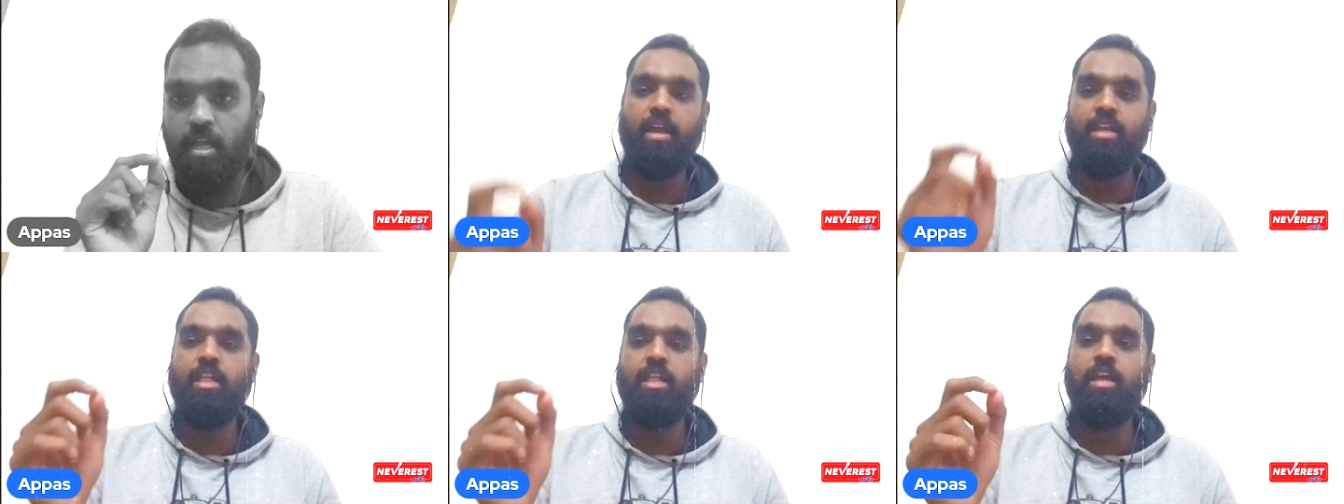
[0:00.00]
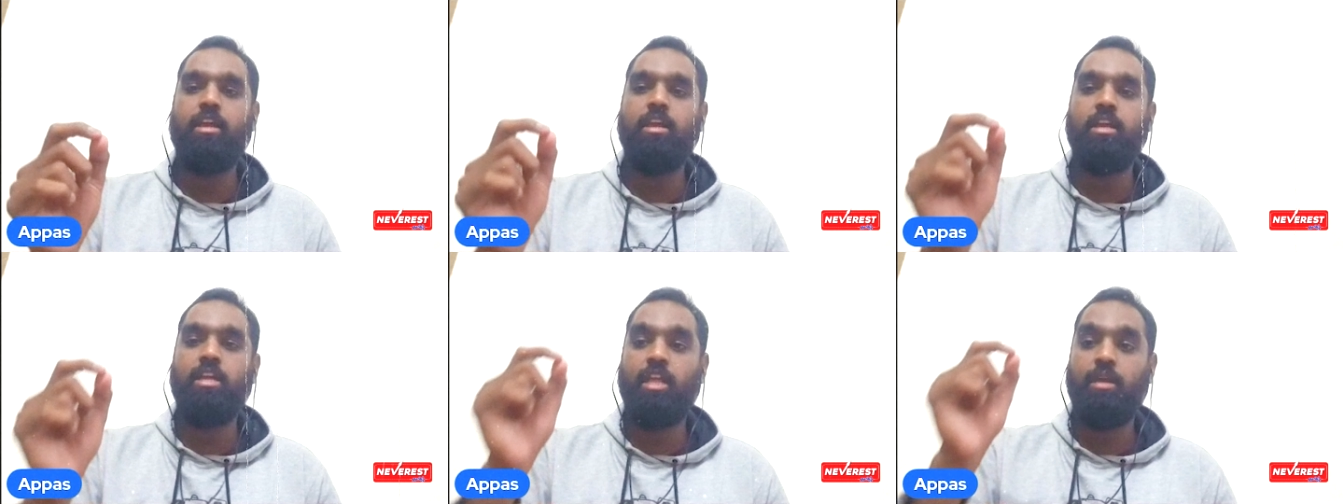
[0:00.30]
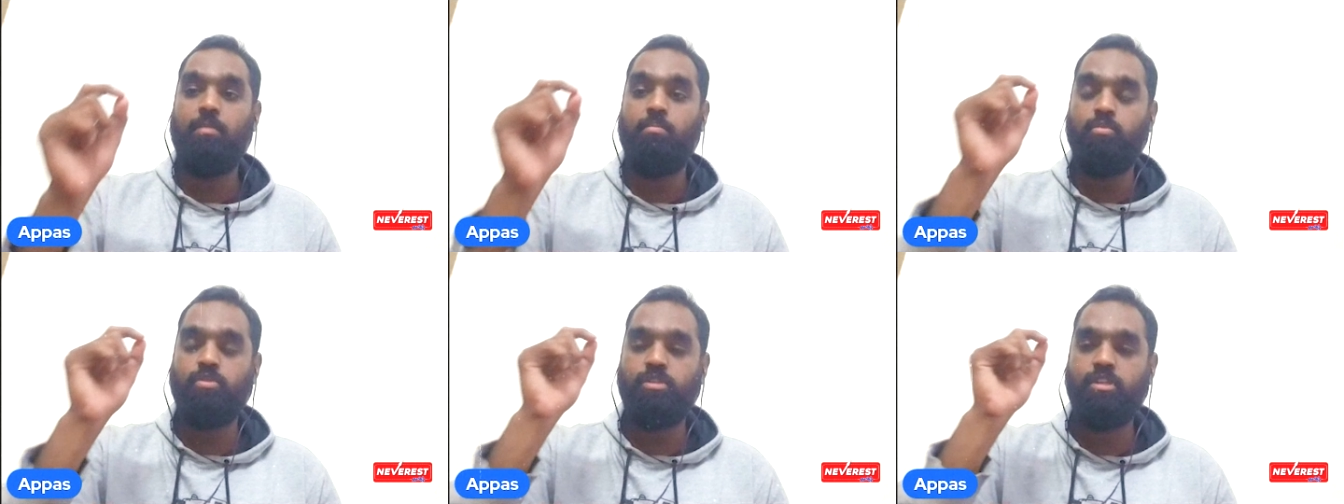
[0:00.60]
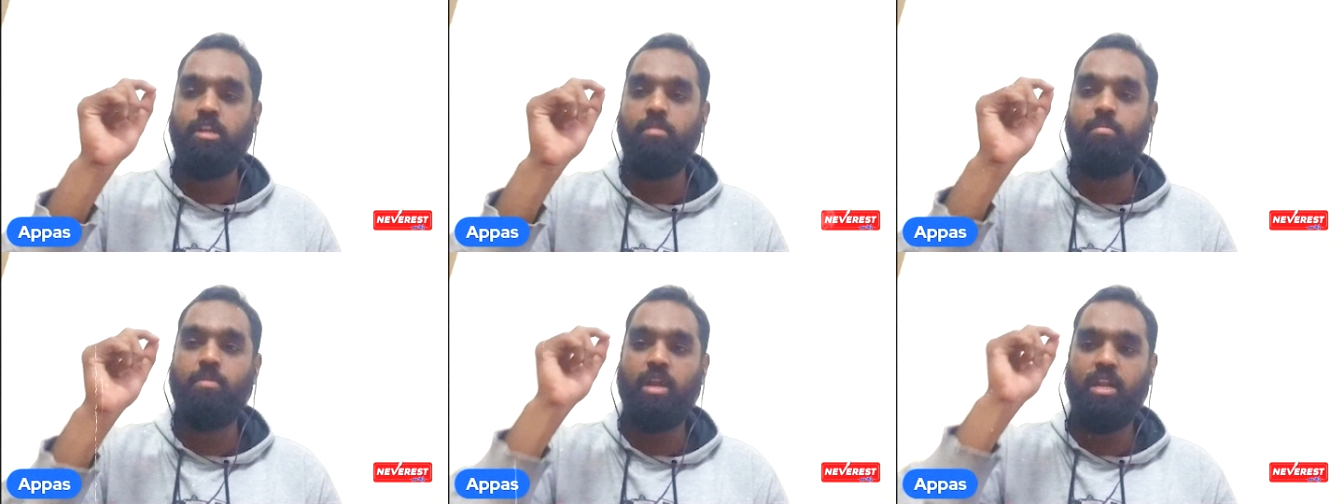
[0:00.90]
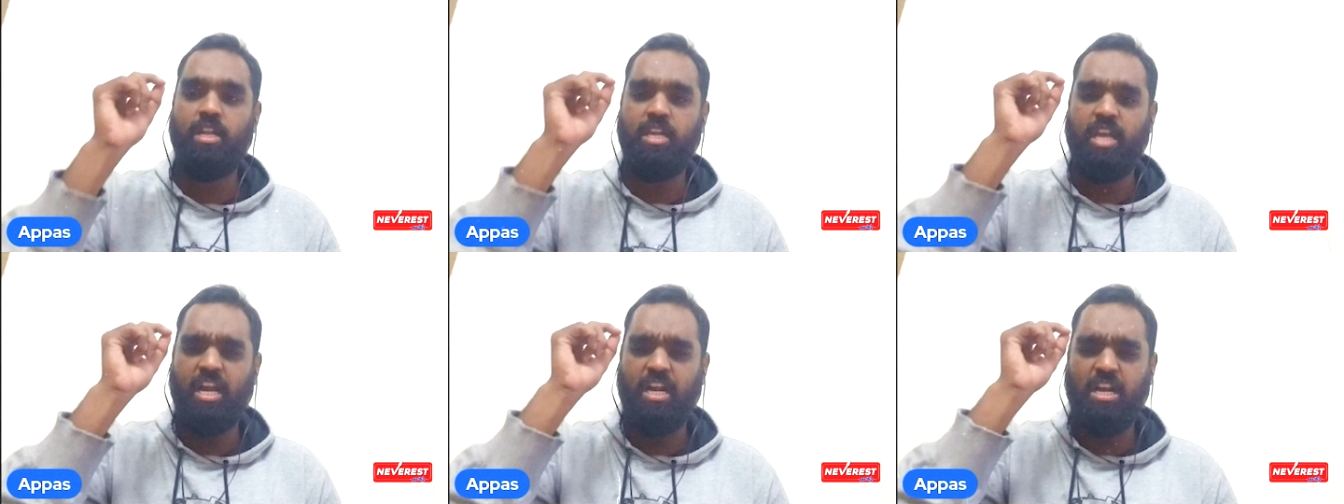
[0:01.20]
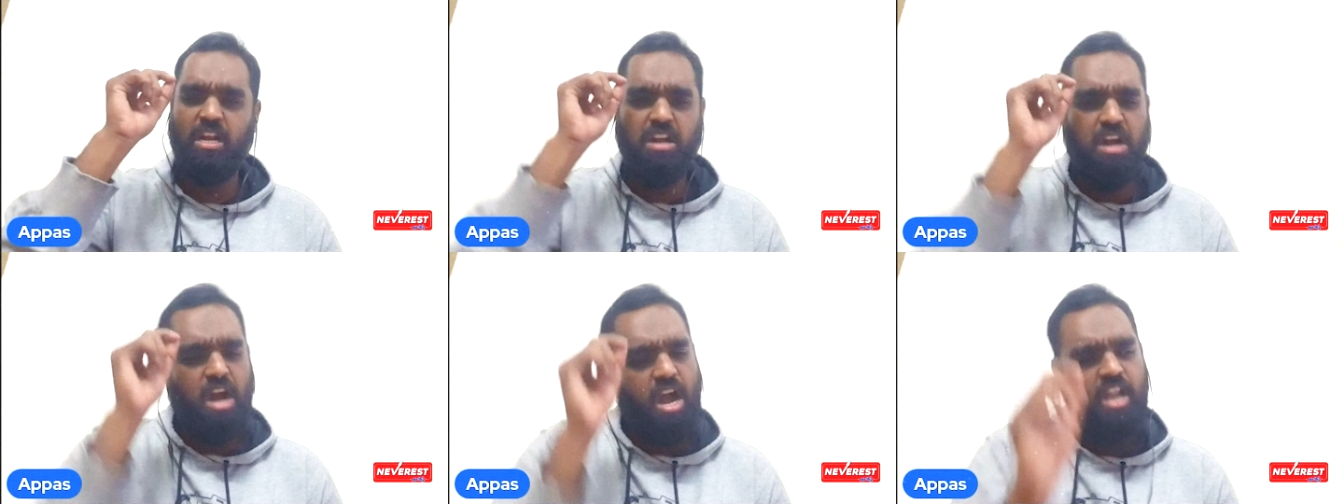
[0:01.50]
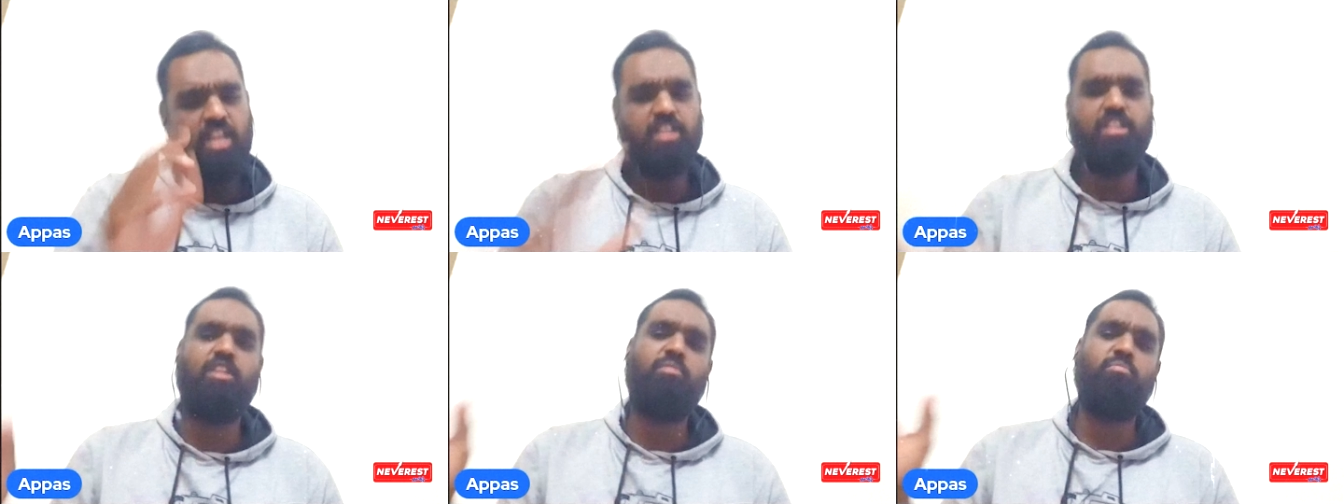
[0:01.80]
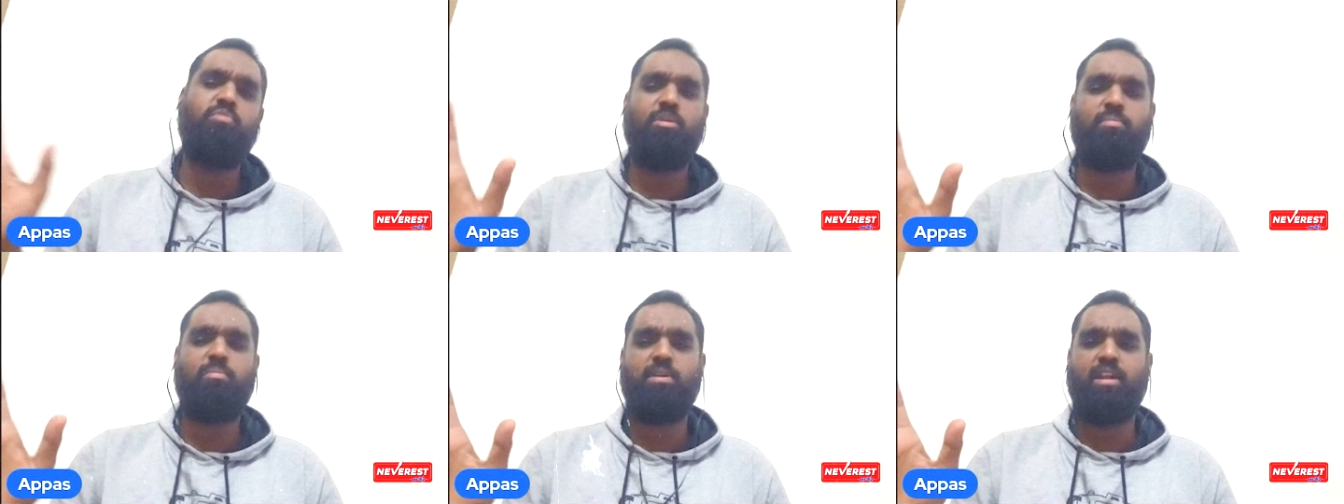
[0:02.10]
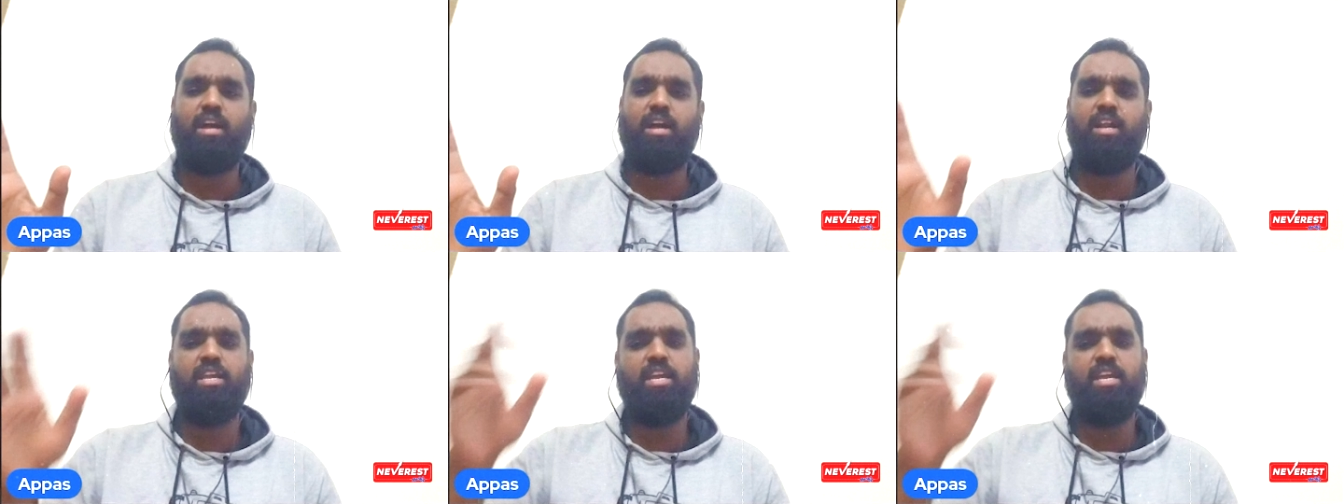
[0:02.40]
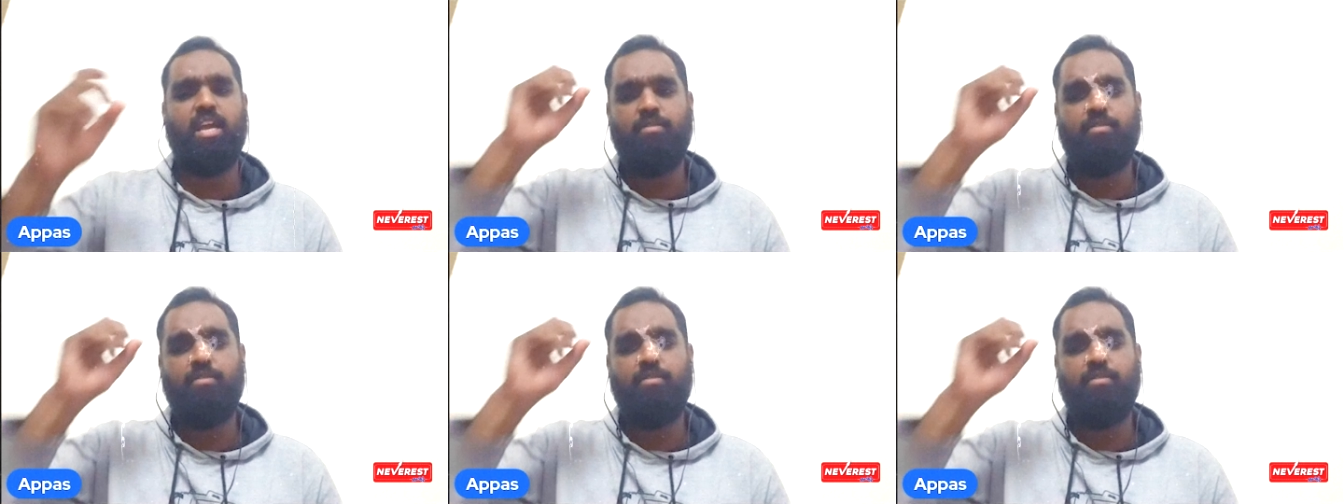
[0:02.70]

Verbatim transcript: இதை இதை முஸ்லீம்கள் எக்காலத்திலையும் விட மாட்டாங்க நீ